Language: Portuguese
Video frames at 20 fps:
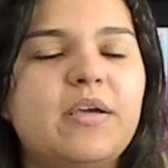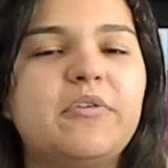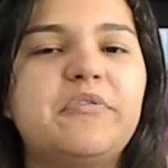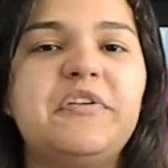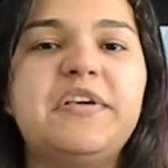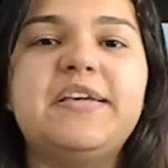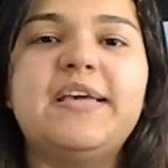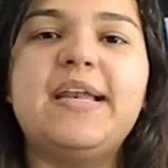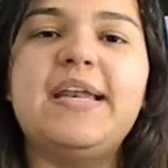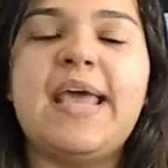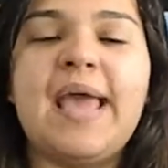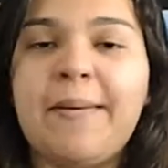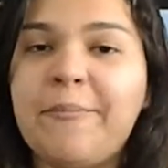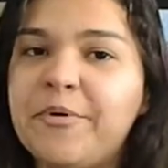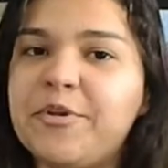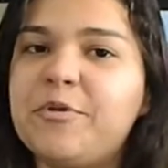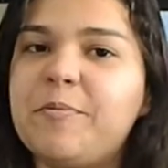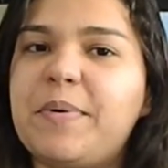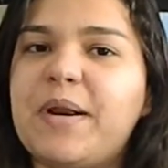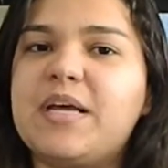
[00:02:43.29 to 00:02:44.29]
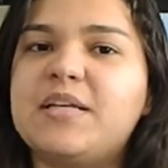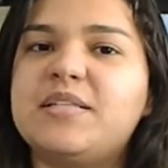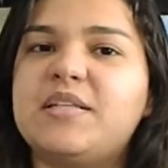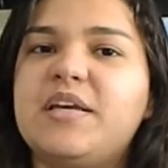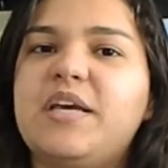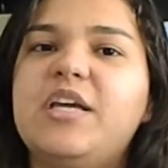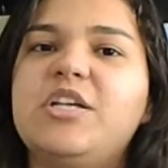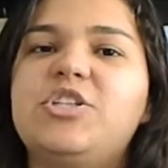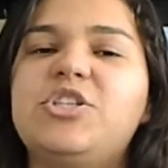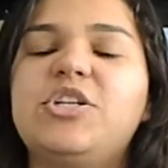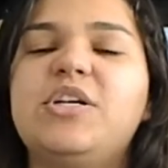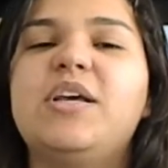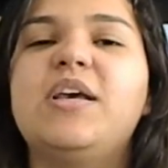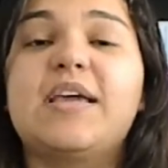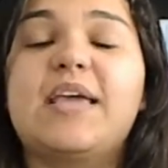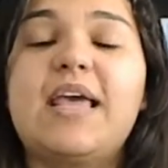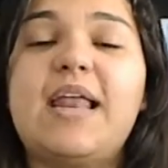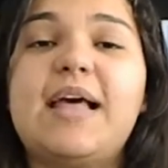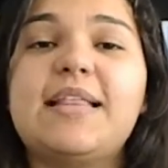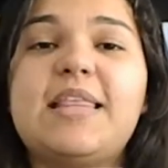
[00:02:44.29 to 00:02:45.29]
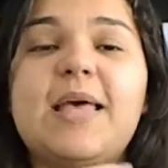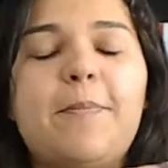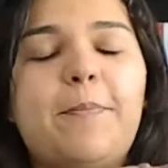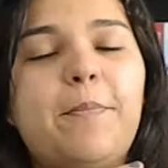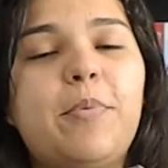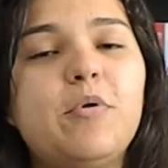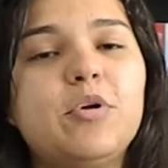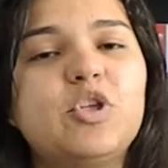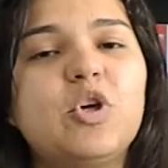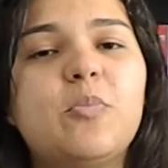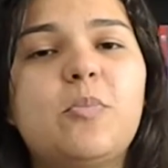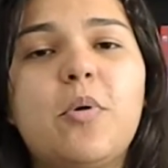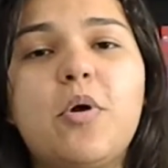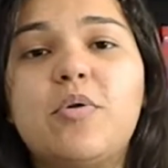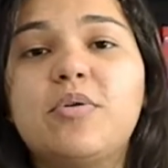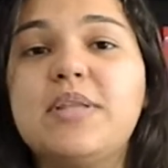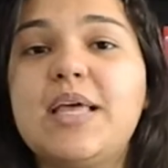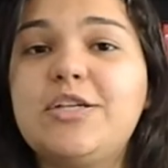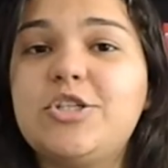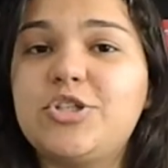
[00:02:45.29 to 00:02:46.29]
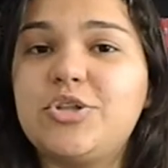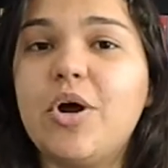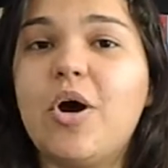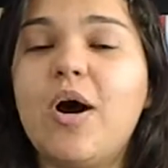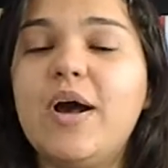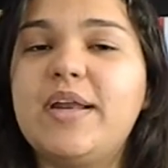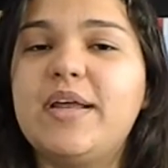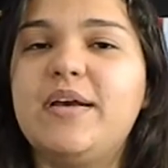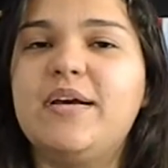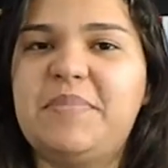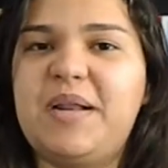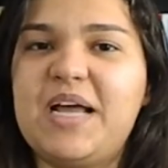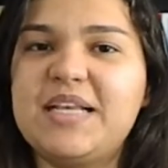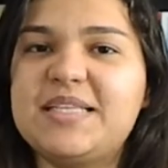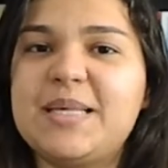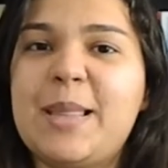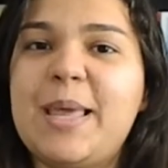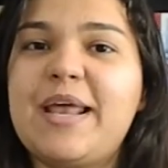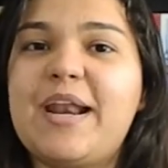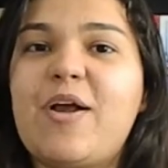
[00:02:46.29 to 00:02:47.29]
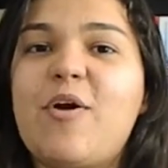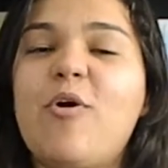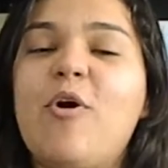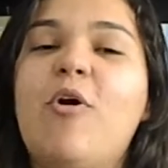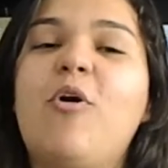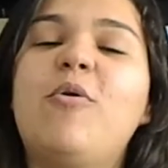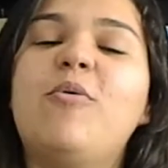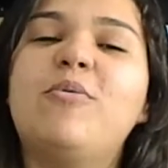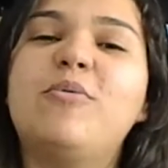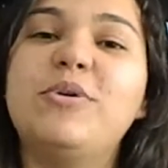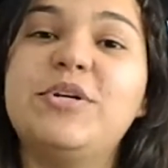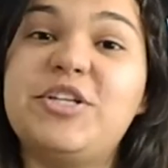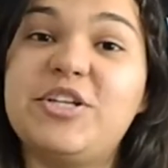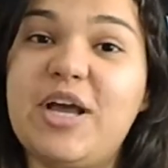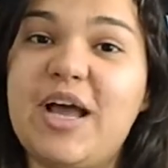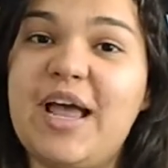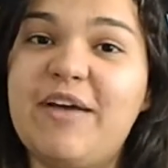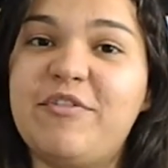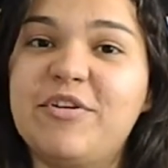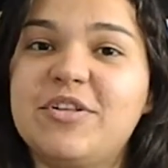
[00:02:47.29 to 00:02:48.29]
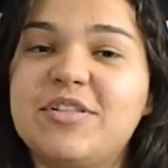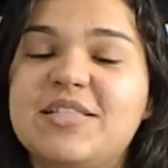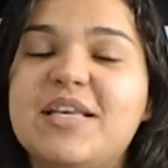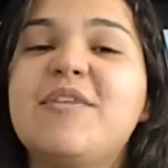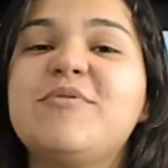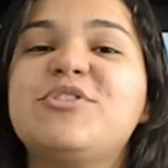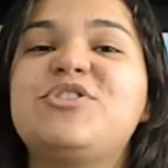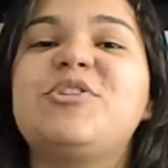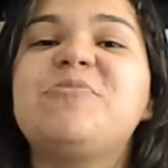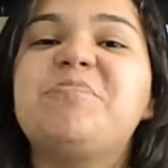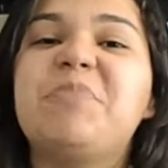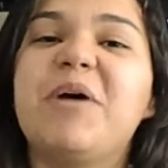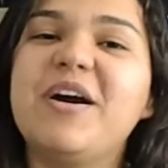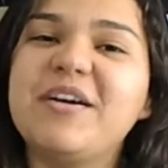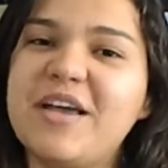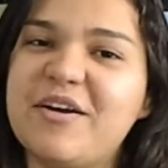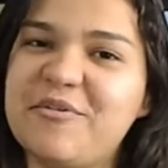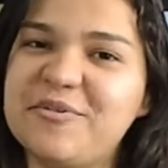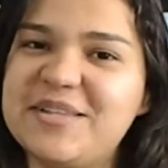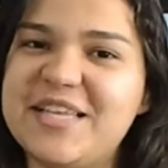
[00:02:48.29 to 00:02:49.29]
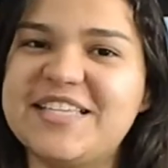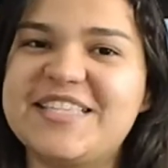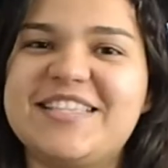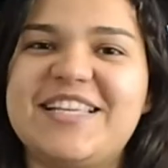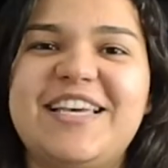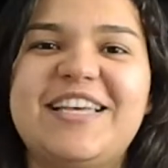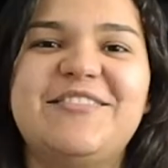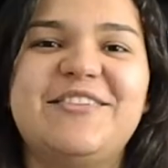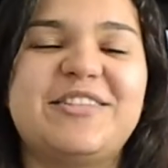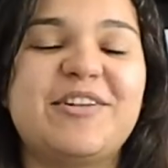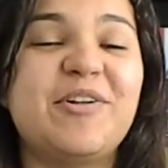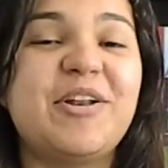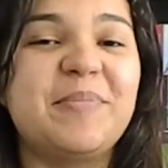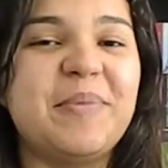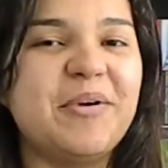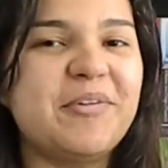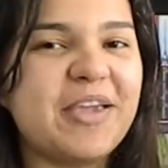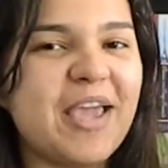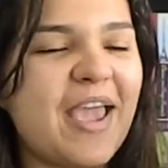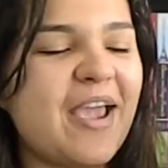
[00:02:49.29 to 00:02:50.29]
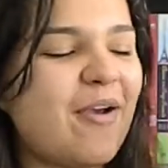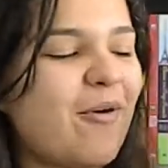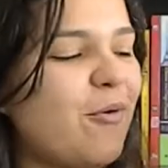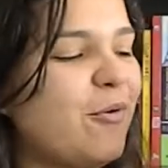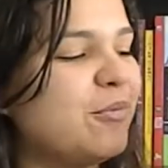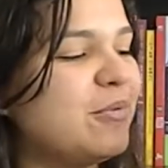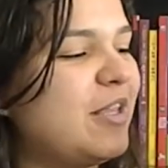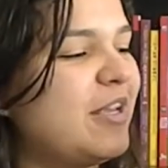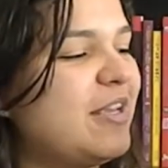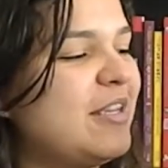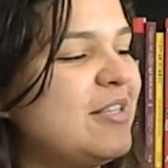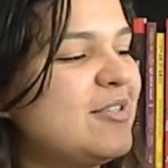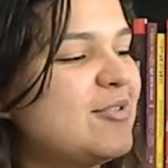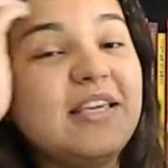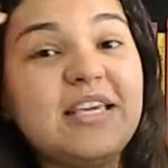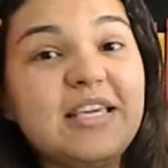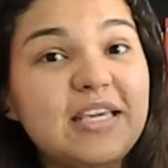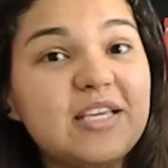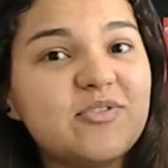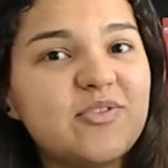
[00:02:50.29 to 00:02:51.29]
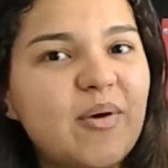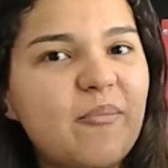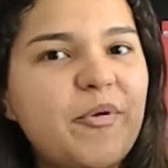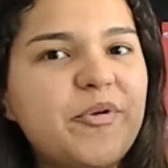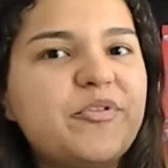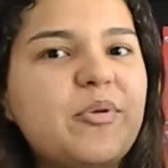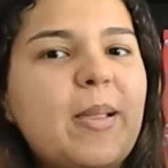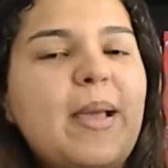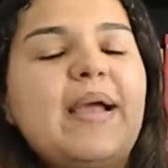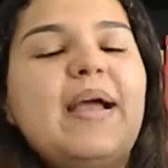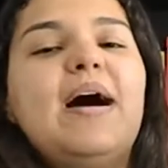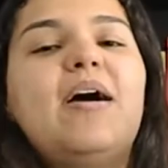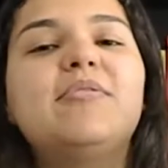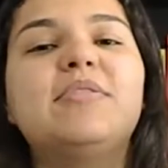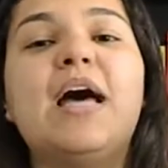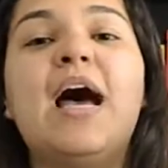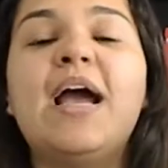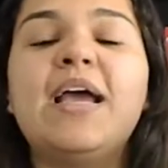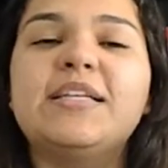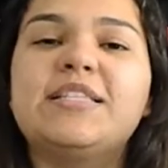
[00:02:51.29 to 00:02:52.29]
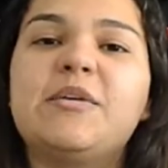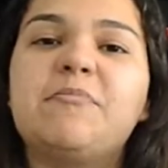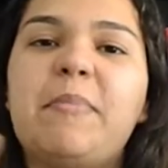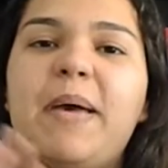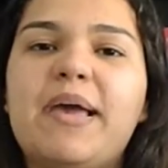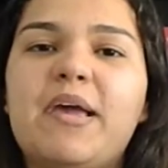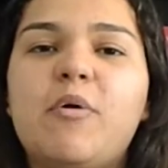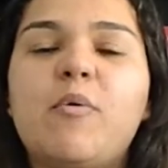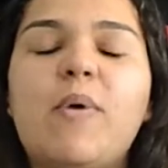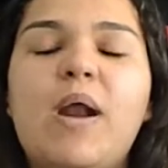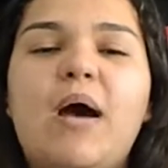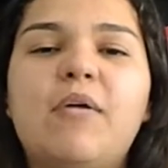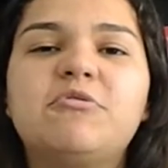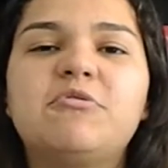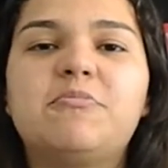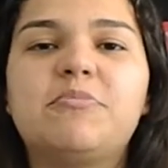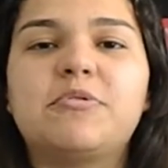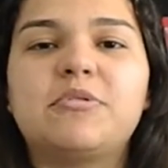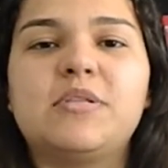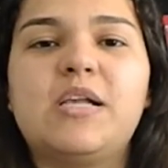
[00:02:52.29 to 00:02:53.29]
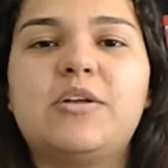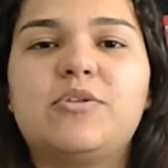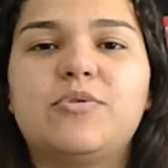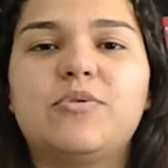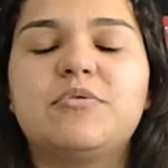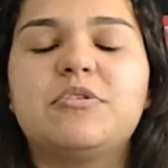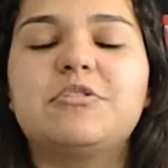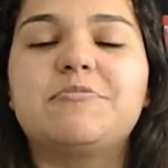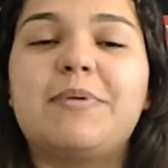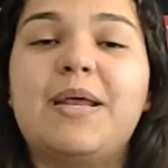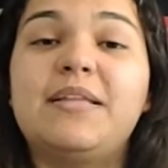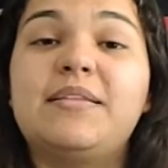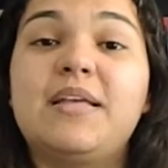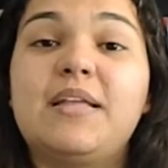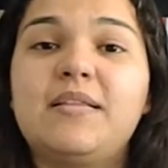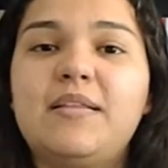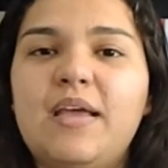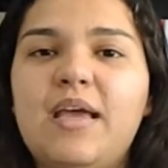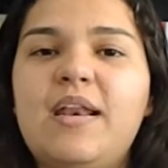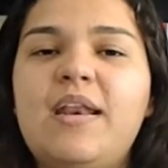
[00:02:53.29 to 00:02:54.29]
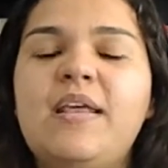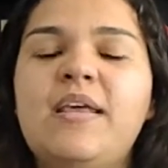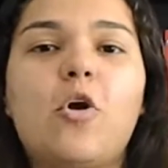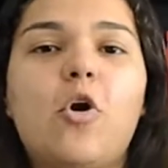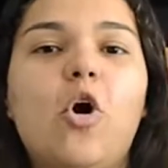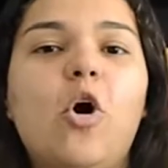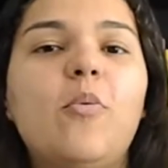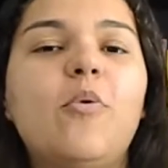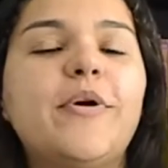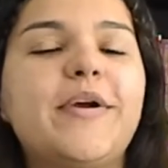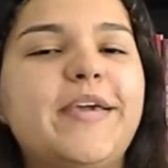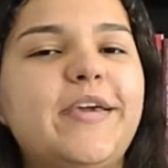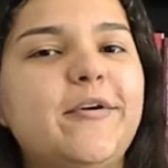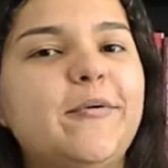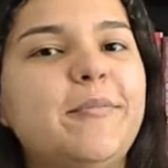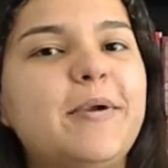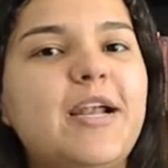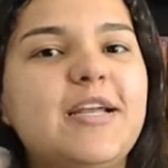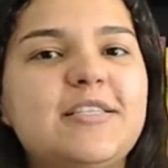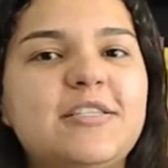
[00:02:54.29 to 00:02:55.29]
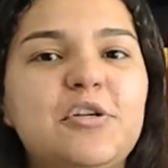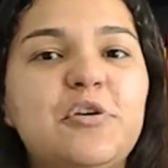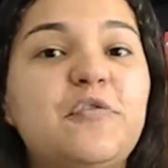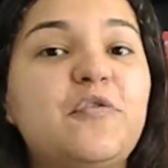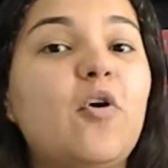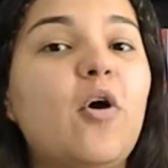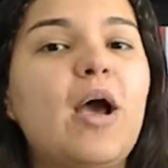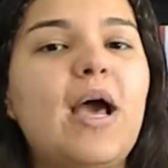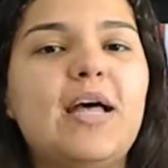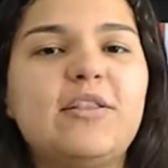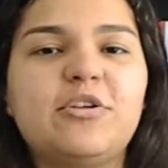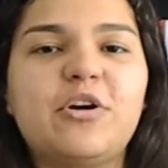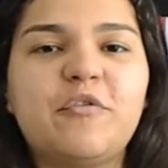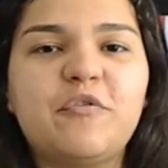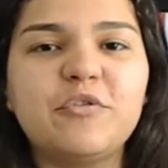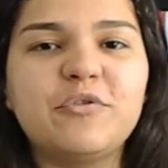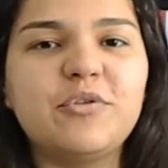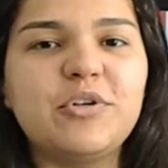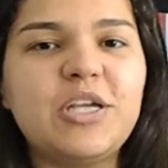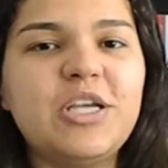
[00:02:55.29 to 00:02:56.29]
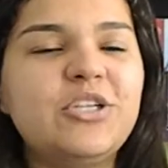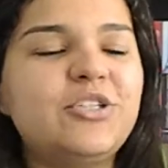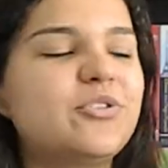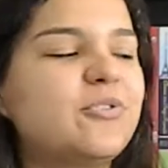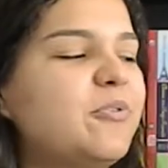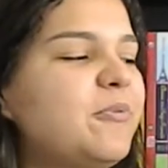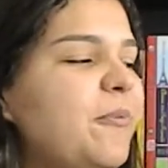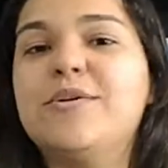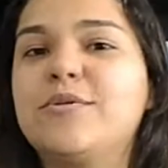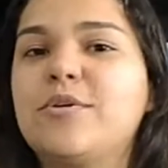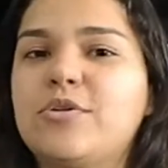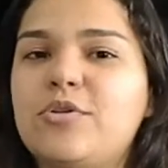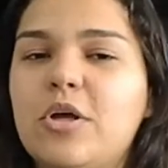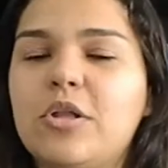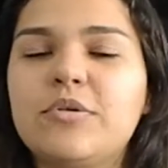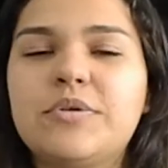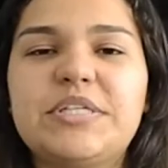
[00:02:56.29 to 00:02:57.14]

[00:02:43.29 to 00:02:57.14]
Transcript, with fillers: Eu vi que ele é muito presente, que ele até puxa um pouco da história brasileira com a revolução steampunk acontecendo, então ele meio que reconta isso. E isso é muito legal, dá esse background para os leitores para entenderem como que o Brasil ficou retrofuturístico. O Dr.